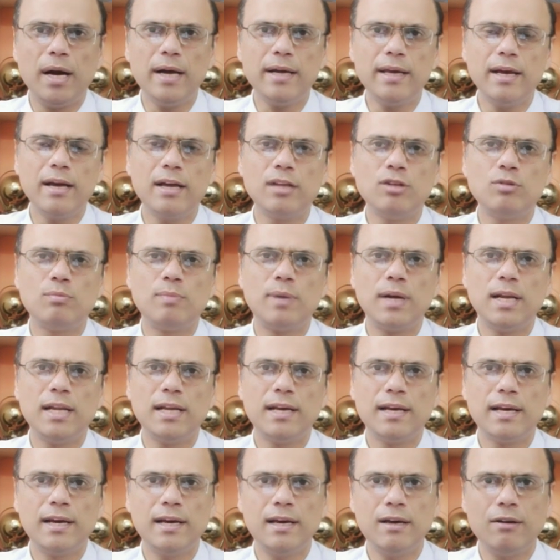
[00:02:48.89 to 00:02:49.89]
भाग्य का जो
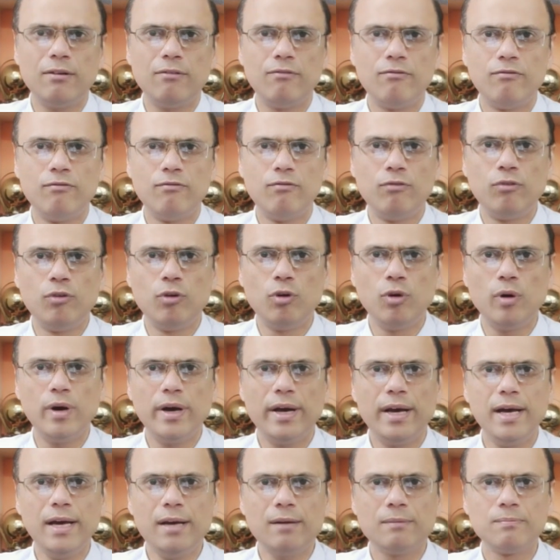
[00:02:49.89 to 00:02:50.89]
मालिक है
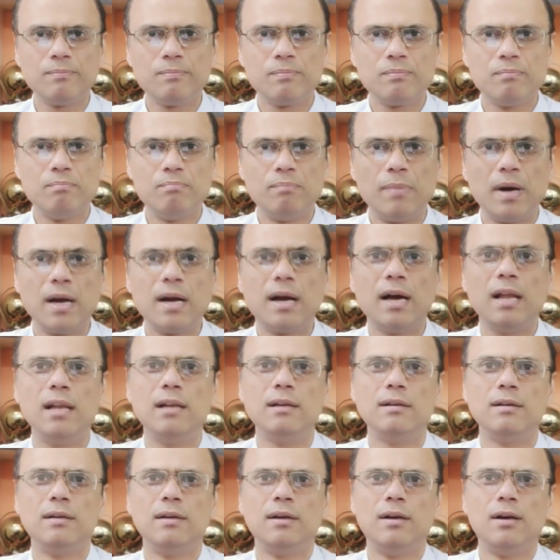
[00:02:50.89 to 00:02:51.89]
वो है
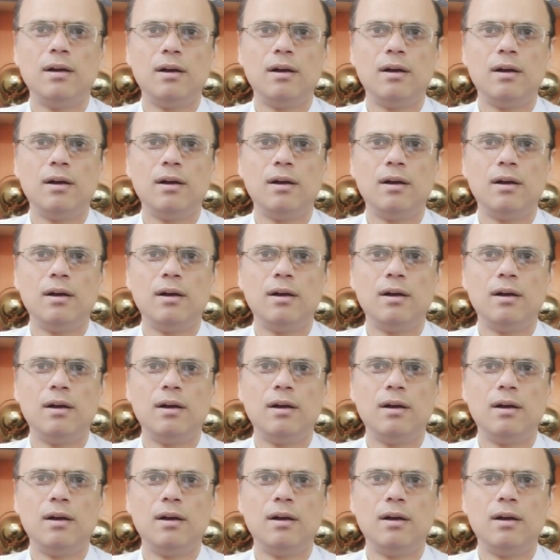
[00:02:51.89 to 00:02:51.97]
मंगल